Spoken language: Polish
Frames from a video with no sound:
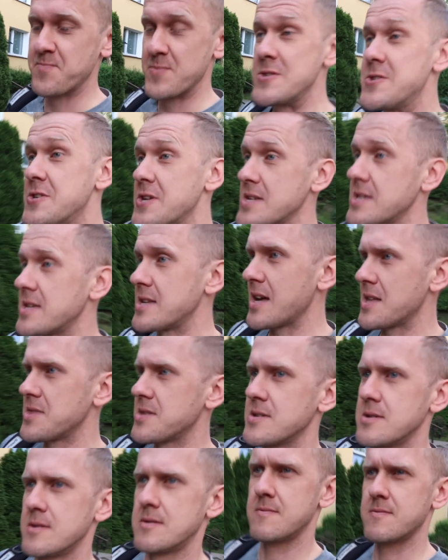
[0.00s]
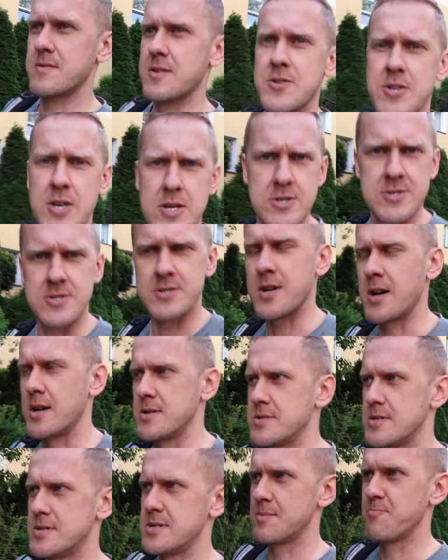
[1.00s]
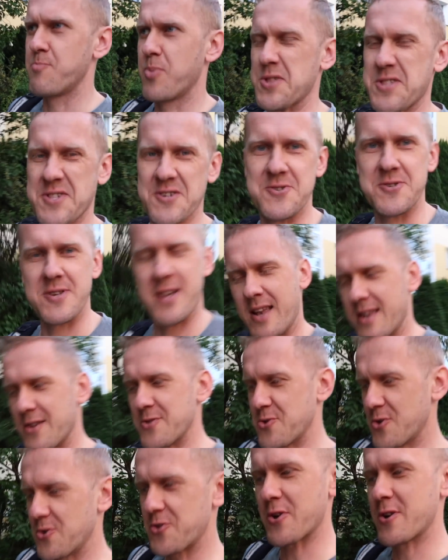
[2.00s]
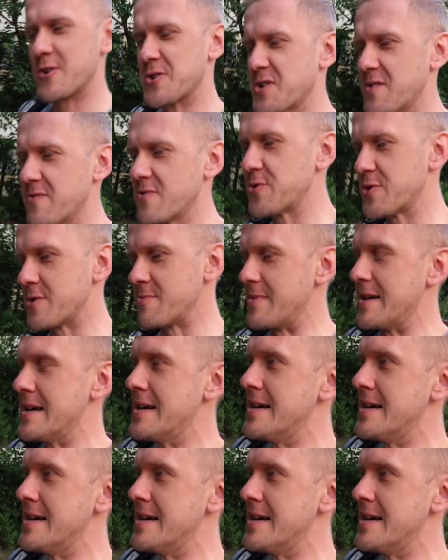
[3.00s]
Dzisiaj jadę gdzieś, e, po coś, ale do tego jeszcze wrócimy.